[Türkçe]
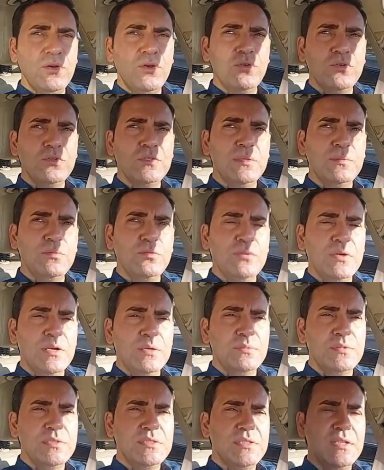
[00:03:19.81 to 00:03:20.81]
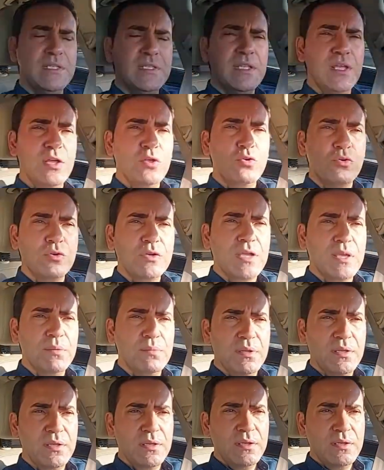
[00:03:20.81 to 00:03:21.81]
onda bu var bizde niye yok
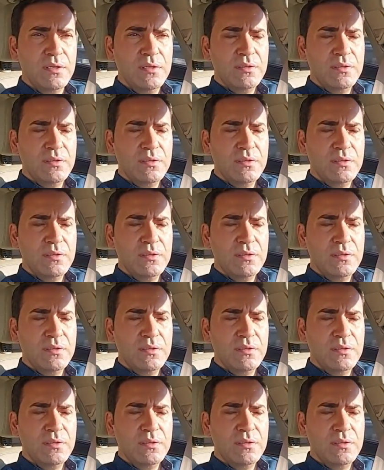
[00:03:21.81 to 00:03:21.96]
gibi